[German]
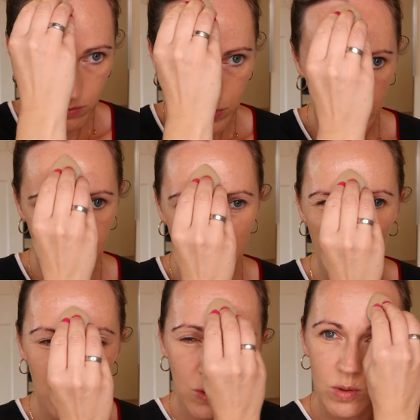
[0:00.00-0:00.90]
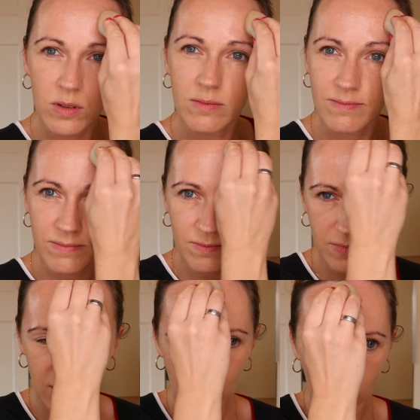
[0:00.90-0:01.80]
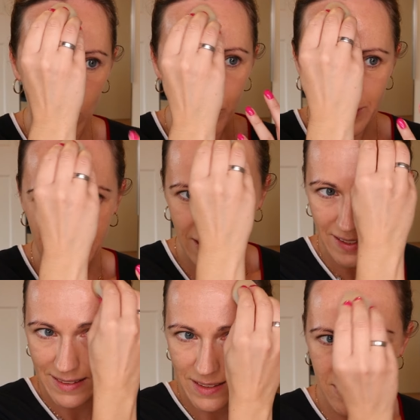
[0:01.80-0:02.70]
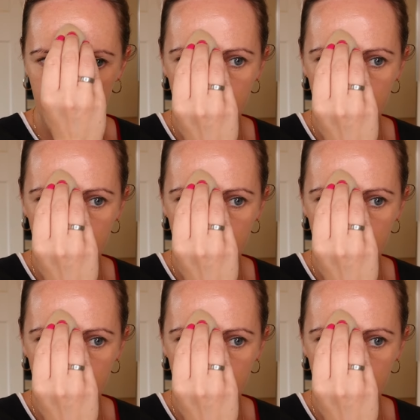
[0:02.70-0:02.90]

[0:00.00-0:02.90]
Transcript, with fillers: ja, nicht so, nicht so aufgesetzt.